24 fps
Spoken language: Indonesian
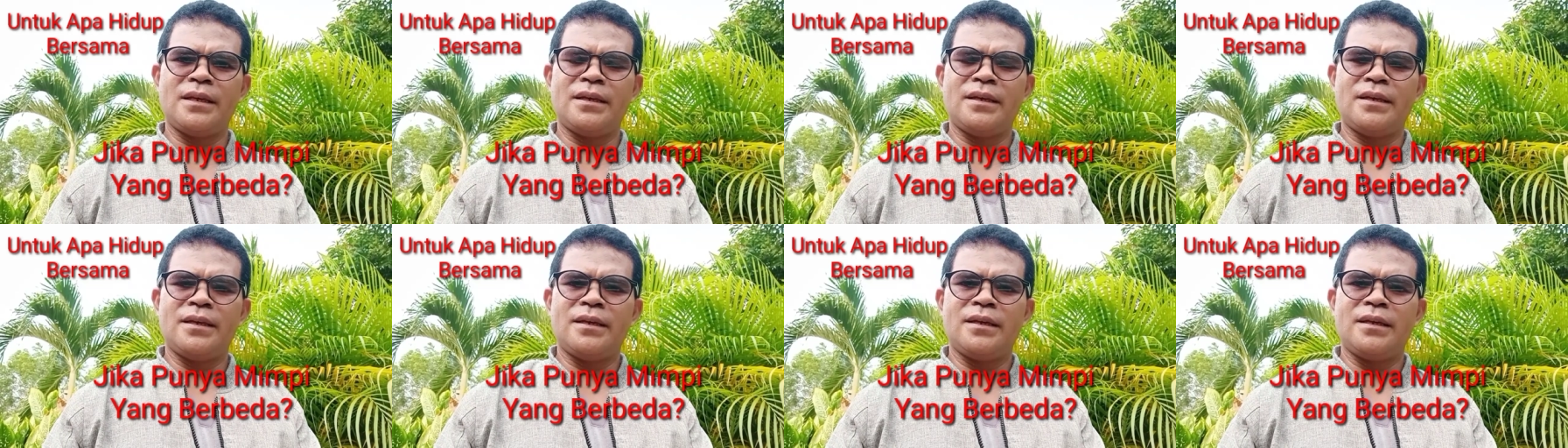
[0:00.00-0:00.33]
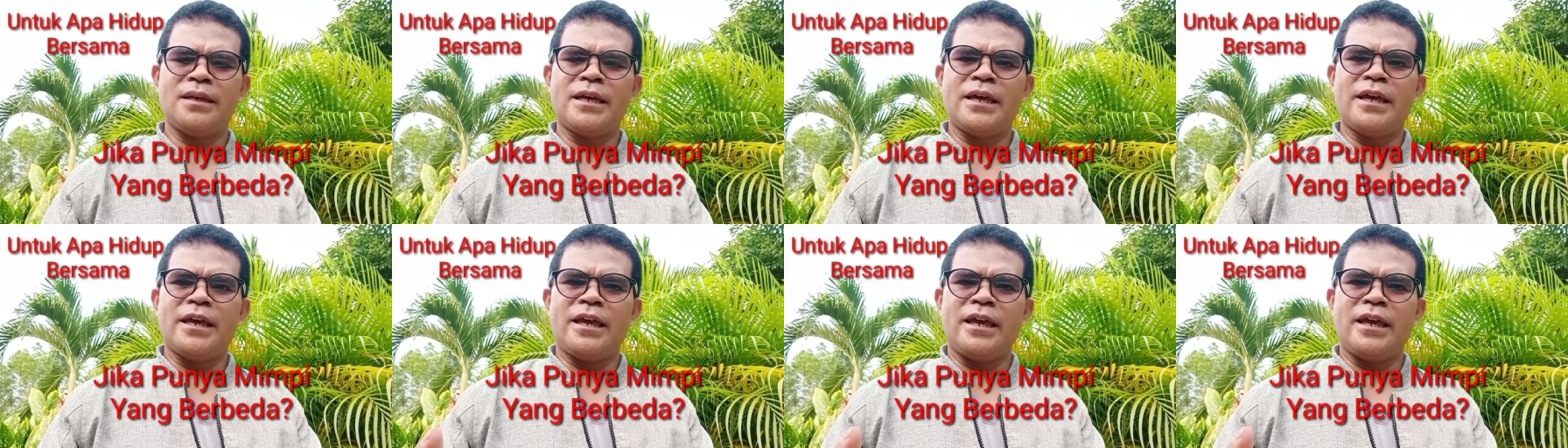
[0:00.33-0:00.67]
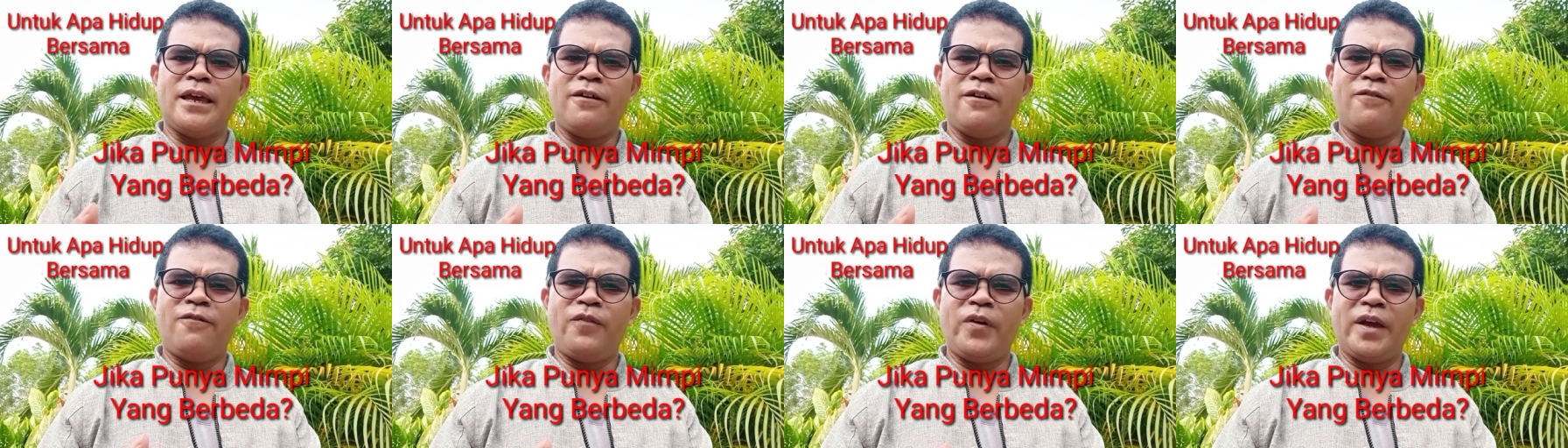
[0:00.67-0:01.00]

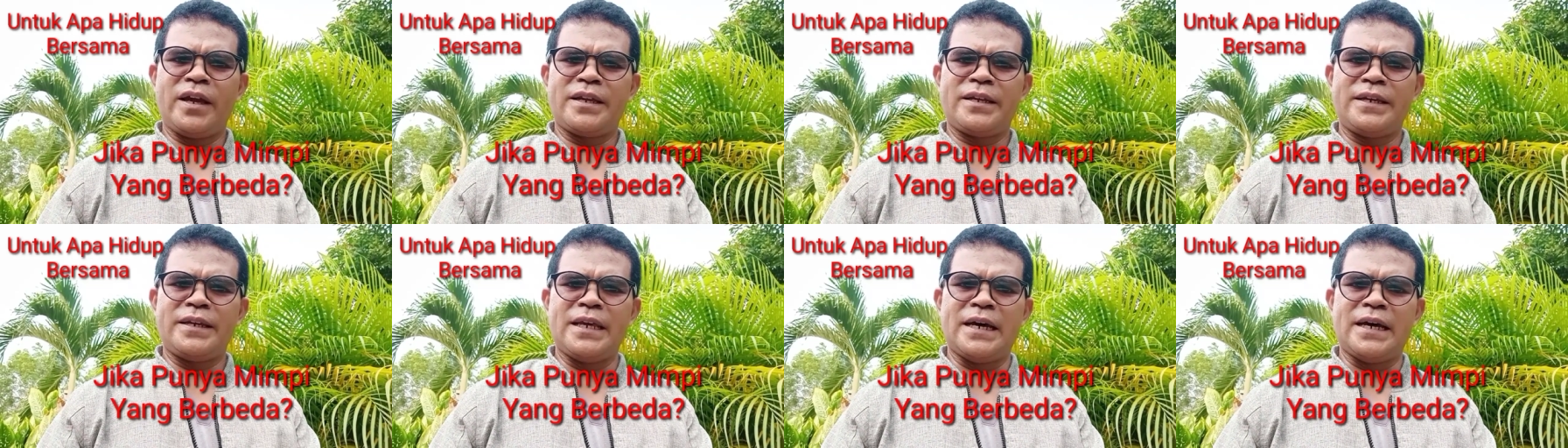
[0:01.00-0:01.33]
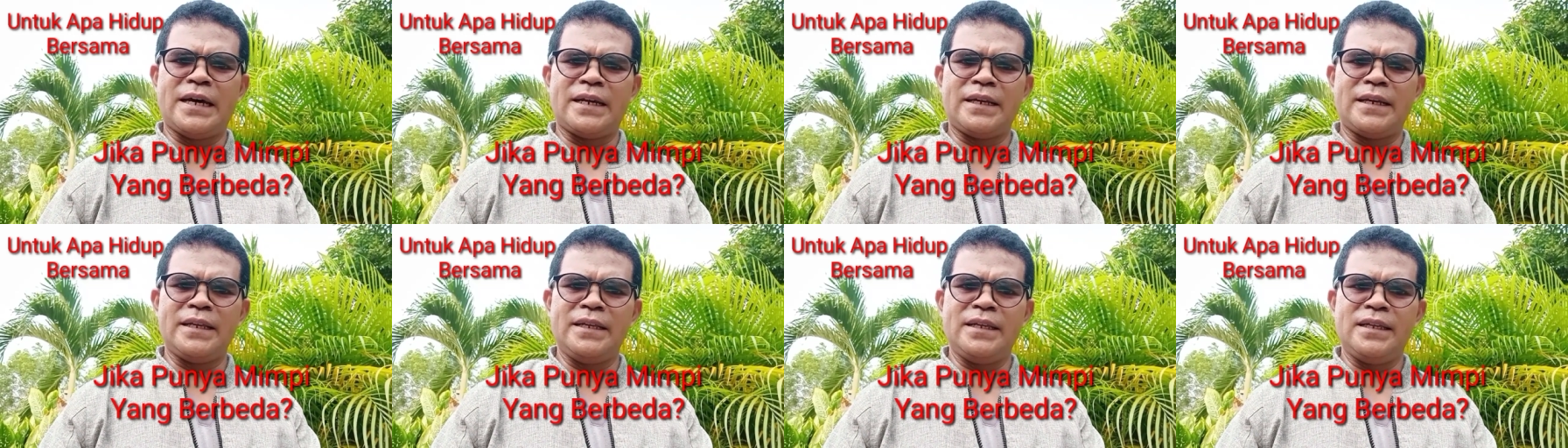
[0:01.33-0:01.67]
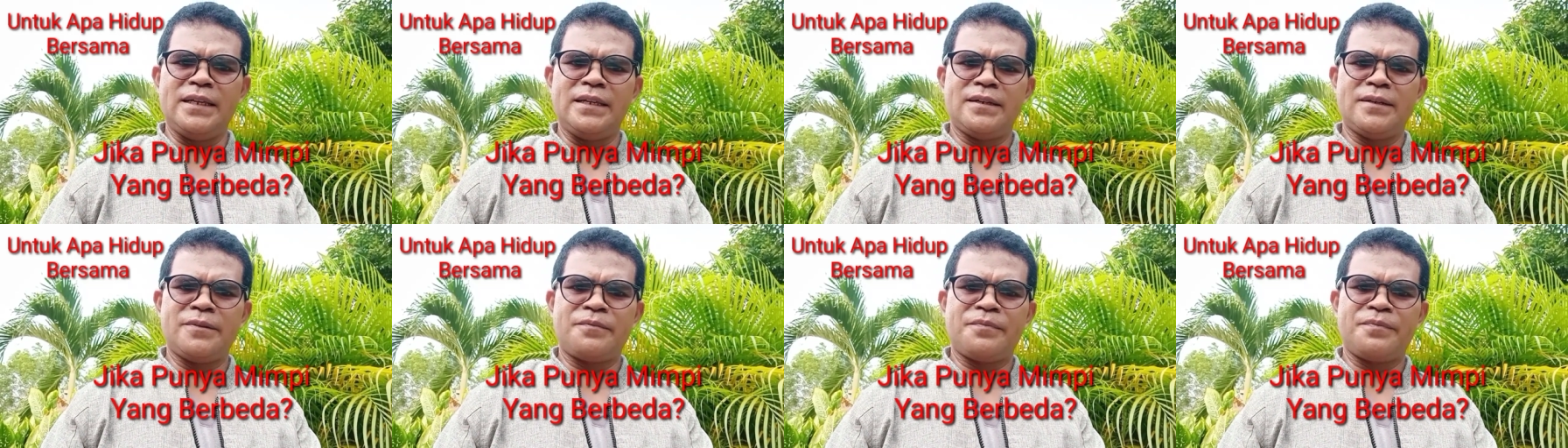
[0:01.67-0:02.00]
efek dari
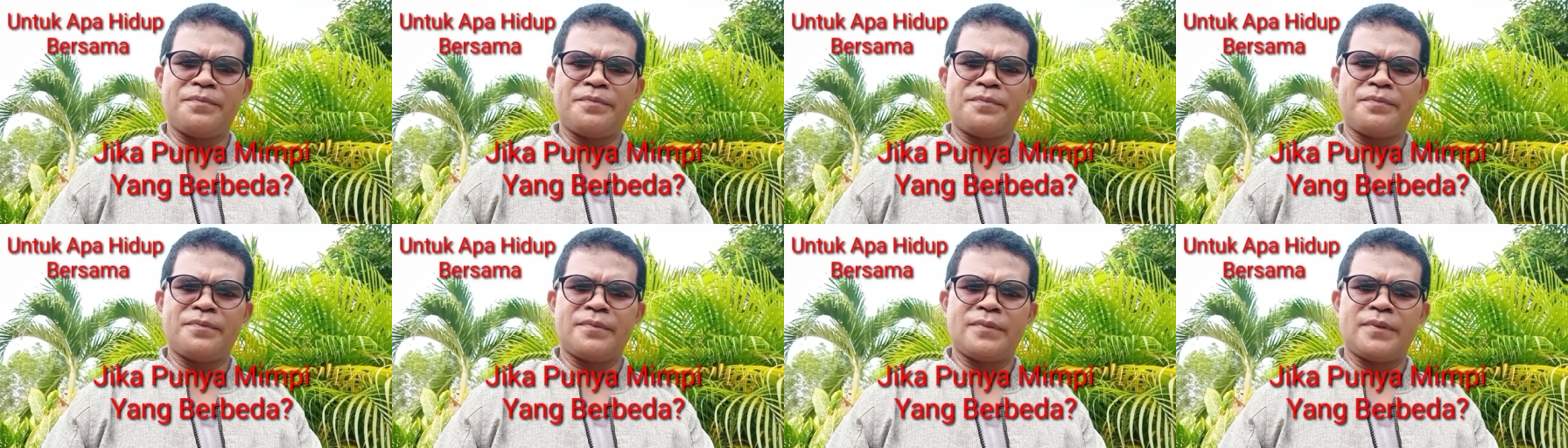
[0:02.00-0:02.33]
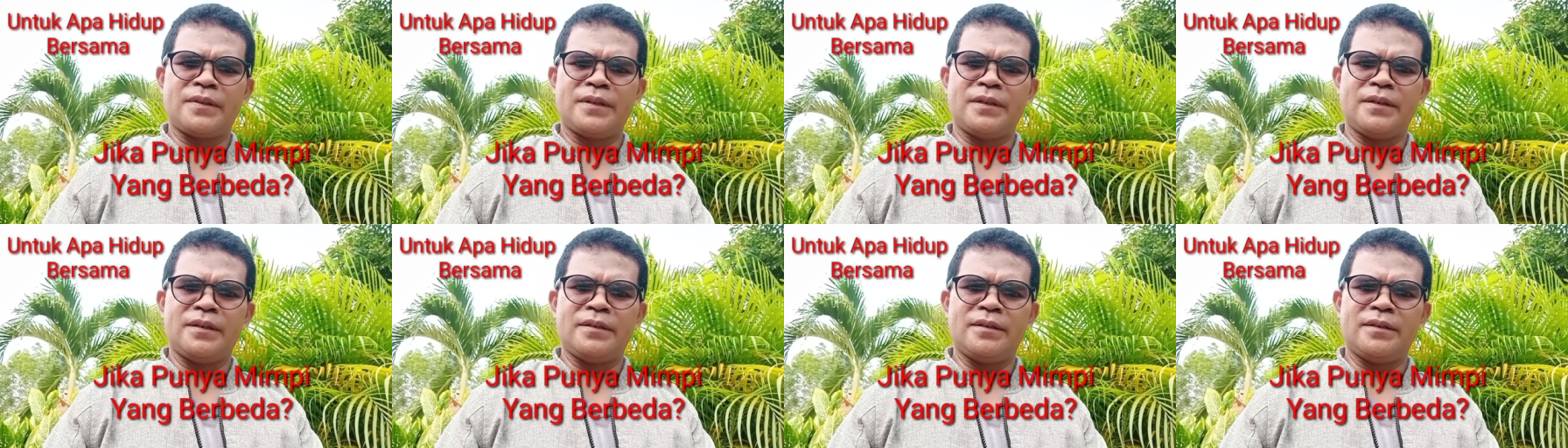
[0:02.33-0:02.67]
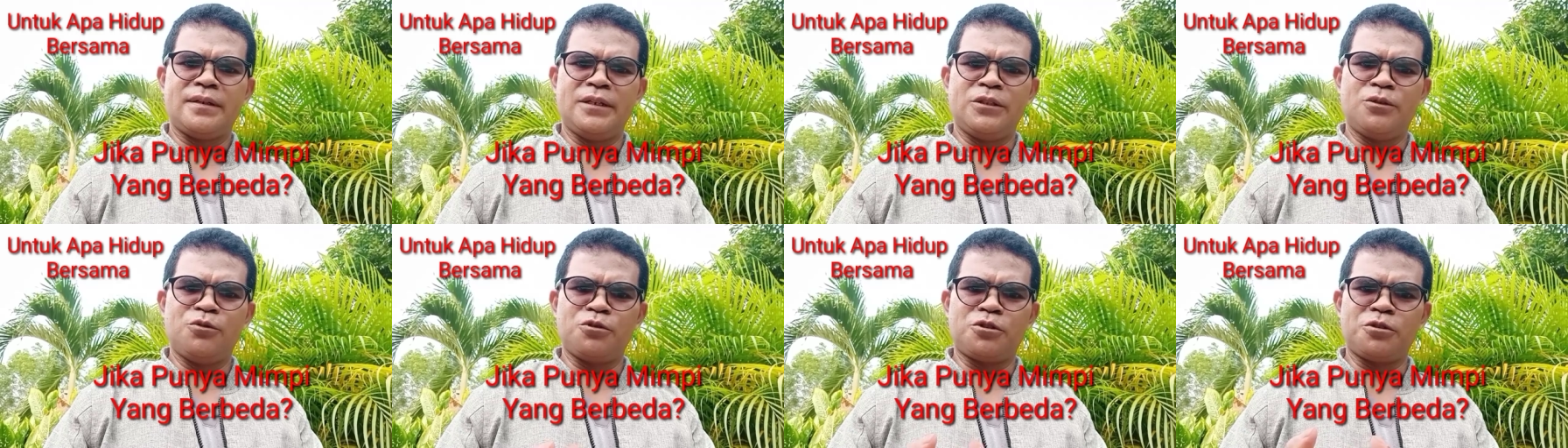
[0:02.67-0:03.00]
itu
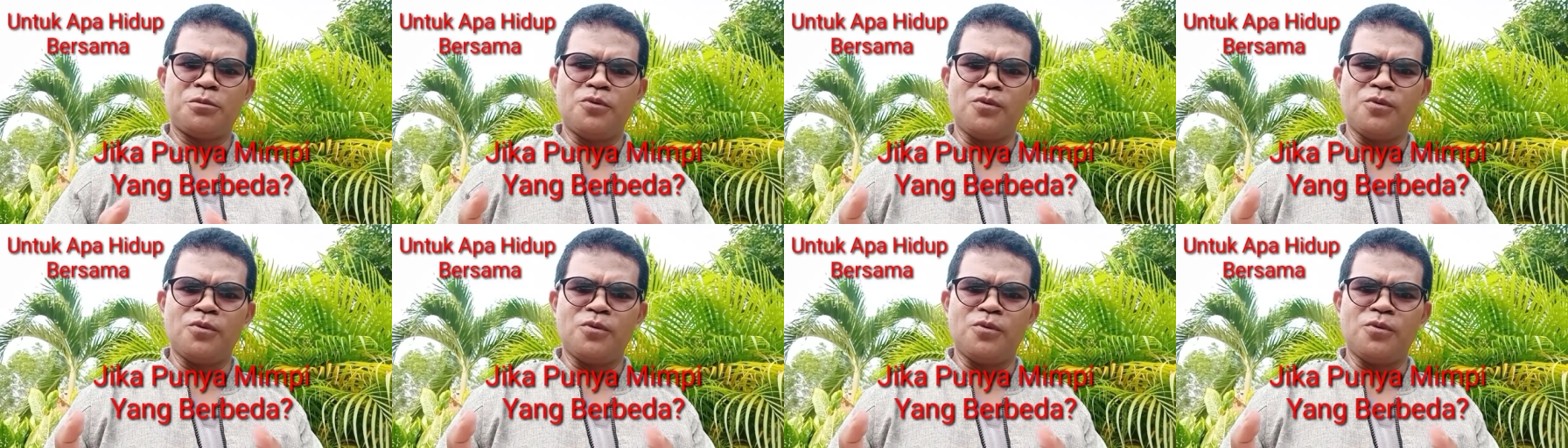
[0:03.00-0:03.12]
semua